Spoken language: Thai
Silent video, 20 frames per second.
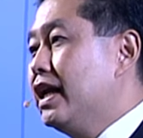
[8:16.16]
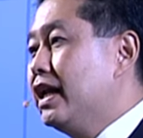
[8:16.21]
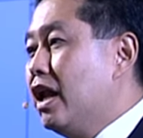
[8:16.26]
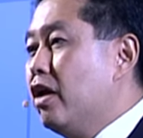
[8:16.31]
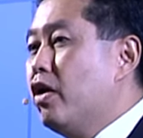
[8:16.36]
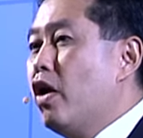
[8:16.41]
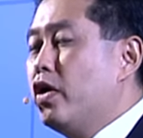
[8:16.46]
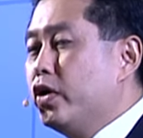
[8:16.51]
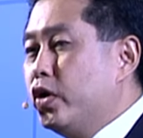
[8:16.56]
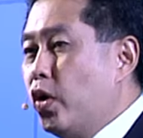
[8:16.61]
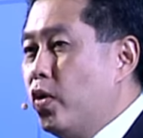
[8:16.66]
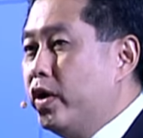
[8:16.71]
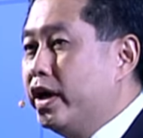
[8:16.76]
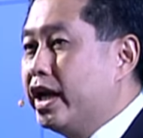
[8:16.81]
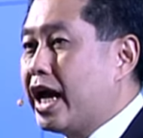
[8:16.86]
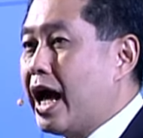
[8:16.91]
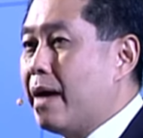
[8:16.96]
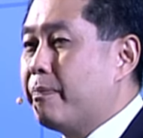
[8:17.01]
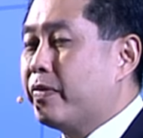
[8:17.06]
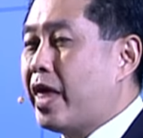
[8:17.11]
แล้วลองดู
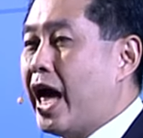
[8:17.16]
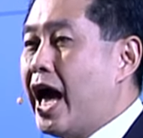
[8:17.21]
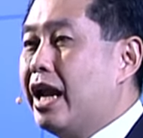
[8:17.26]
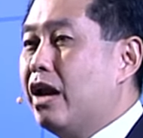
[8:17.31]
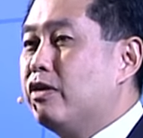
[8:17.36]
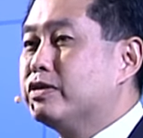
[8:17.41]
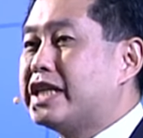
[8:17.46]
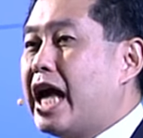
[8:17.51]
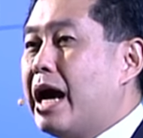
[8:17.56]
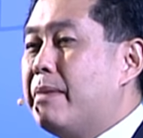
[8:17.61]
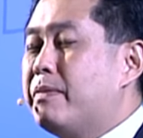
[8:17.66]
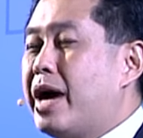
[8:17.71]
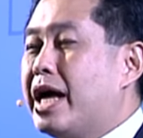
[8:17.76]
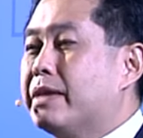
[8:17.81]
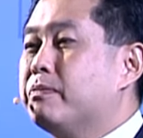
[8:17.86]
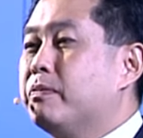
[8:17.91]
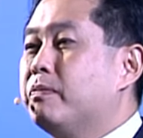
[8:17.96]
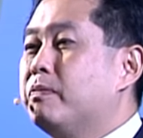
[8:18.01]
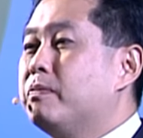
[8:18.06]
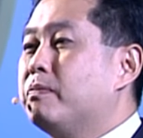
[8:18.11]
นะครับถ้าเราสามารถ
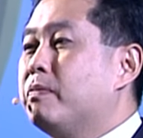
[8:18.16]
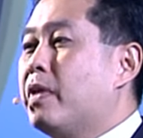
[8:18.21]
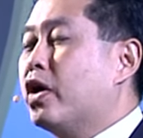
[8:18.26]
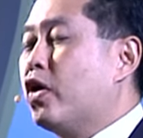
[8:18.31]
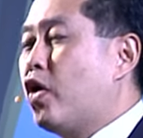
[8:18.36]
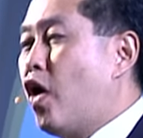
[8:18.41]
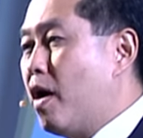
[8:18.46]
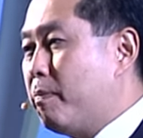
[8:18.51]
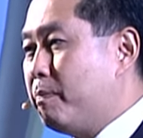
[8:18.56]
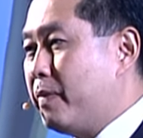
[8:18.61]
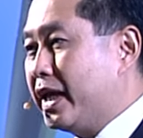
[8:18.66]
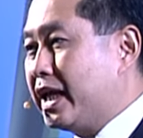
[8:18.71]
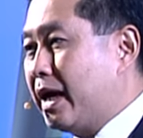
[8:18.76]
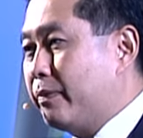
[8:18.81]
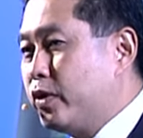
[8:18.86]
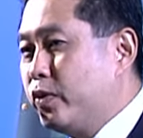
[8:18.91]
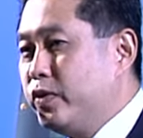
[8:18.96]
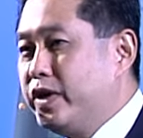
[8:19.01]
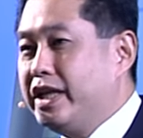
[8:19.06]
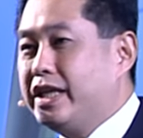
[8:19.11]
ประกอบไปกับเท
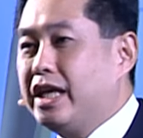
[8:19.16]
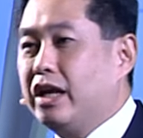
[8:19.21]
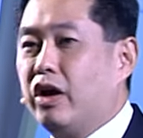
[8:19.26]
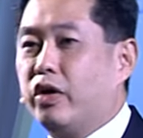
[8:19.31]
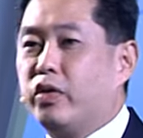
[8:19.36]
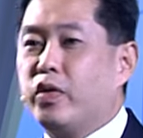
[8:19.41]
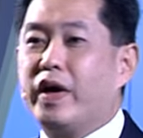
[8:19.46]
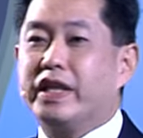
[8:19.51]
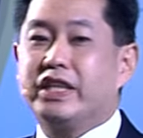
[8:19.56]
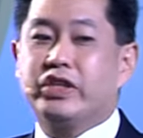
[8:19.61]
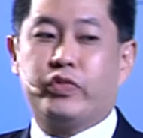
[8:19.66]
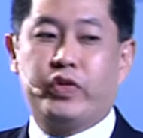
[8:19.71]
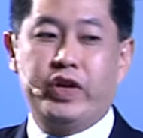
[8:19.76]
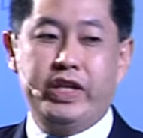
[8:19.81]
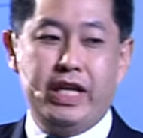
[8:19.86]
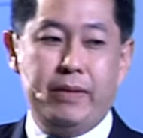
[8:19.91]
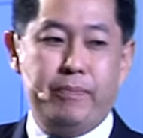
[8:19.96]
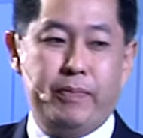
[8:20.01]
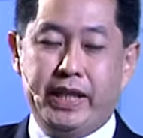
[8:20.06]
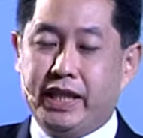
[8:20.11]
คโนโลยีที่เราเรียก ทรี
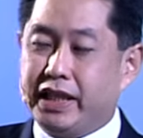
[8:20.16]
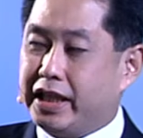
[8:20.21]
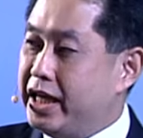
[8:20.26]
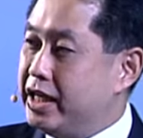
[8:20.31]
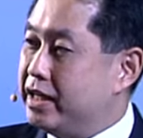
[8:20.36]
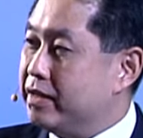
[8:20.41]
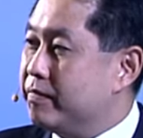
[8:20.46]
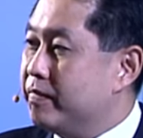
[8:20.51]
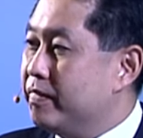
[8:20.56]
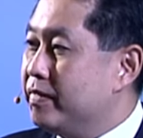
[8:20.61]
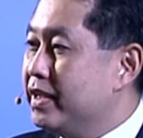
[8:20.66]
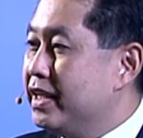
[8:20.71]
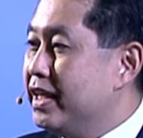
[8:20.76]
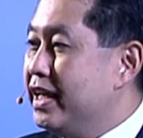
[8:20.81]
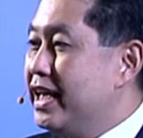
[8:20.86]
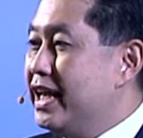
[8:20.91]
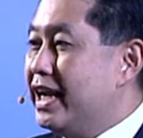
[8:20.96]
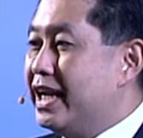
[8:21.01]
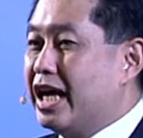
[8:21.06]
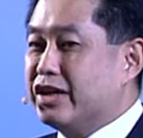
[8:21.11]
ดี Printing
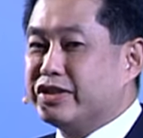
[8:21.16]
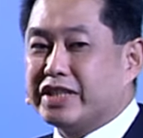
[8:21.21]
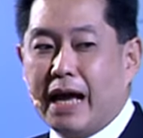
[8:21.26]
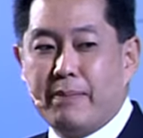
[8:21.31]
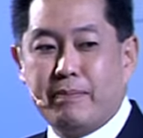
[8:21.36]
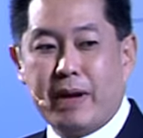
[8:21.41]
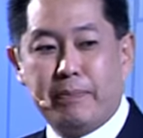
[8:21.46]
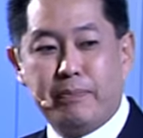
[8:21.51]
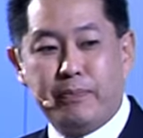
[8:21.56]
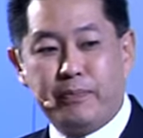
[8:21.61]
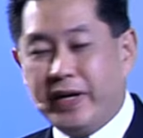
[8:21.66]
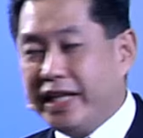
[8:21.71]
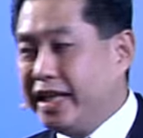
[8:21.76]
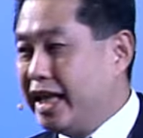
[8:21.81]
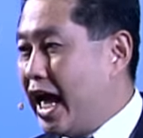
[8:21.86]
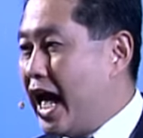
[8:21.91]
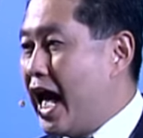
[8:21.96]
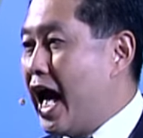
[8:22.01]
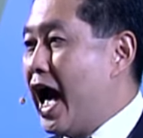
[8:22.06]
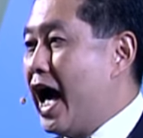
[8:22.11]
เราสามารถปริ้น
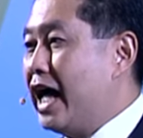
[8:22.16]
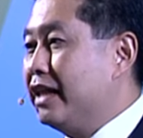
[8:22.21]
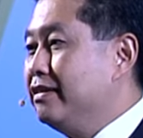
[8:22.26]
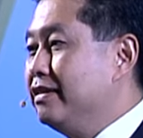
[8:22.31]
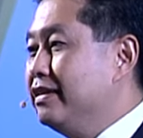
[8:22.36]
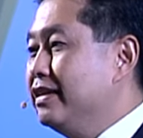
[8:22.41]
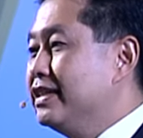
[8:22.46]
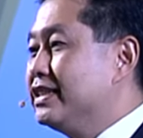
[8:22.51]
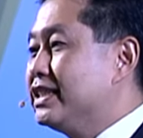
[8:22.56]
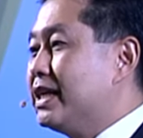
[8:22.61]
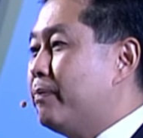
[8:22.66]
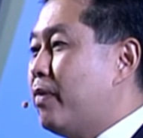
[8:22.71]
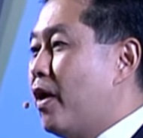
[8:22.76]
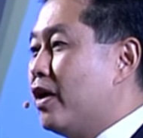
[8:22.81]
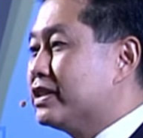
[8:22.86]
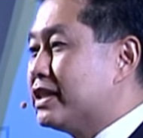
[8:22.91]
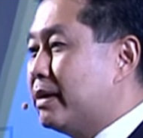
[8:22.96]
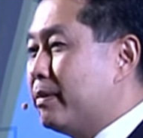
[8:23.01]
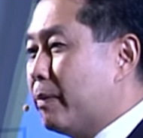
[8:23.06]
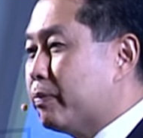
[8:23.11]
อาหารเฉพาะ
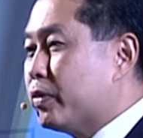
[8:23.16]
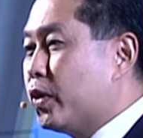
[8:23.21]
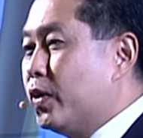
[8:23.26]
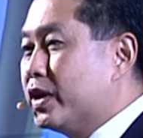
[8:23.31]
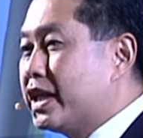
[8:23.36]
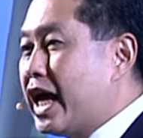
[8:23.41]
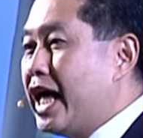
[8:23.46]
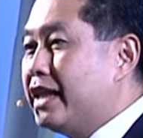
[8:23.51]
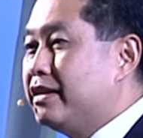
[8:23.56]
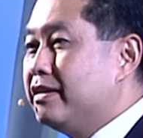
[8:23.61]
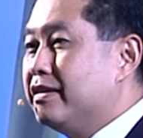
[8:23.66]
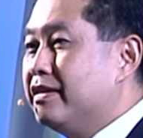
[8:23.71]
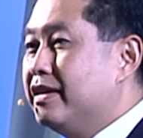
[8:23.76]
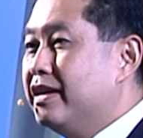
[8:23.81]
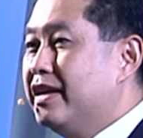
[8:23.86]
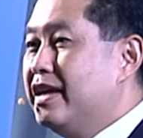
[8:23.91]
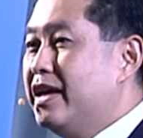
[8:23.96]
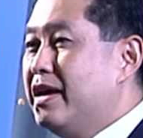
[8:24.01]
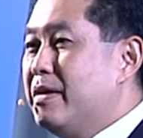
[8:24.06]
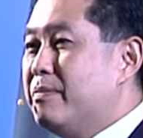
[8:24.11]
สำหรับตัวท่าน
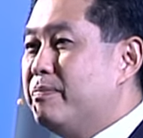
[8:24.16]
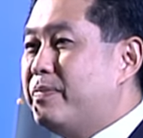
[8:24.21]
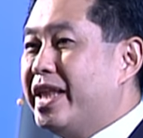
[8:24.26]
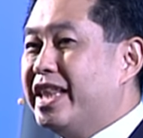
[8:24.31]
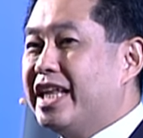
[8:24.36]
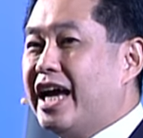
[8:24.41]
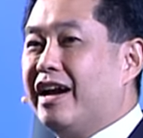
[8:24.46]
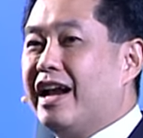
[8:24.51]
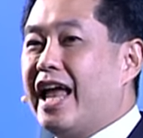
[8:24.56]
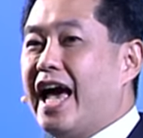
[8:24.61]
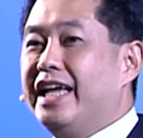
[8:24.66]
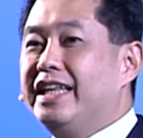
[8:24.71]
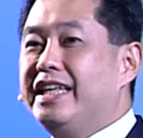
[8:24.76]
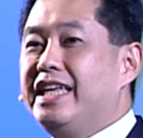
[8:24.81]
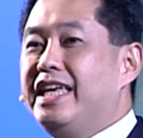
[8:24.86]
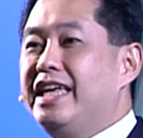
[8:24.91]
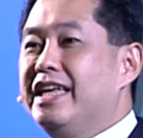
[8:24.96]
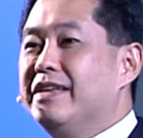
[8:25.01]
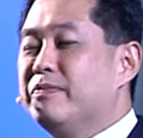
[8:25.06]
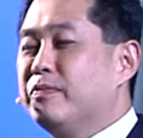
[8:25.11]
เป็นอะไร
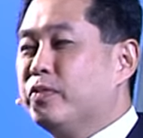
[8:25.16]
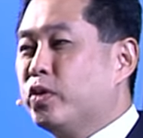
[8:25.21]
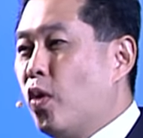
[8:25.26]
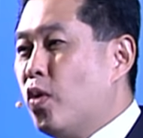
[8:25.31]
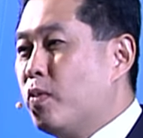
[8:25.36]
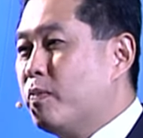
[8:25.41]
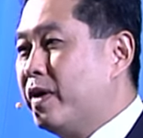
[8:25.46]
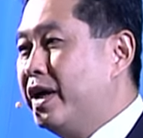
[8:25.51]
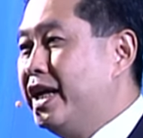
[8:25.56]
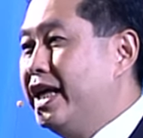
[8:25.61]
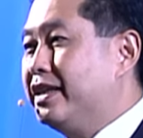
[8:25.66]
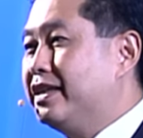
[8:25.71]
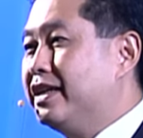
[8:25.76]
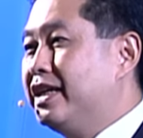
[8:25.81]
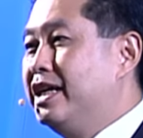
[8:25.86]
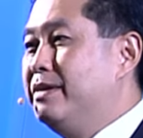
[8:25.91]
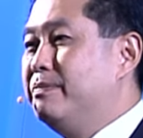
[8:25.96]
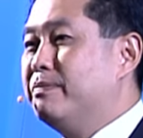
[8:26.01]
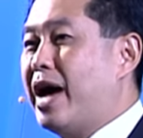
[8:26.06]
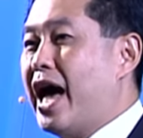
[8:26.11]
ที่ถูกผลิต
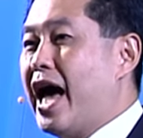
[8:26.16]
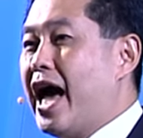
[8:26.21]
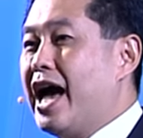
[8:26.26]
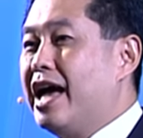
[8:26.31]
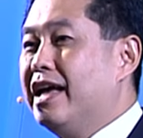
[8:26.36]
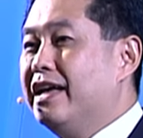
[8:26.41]
ขึ้นมา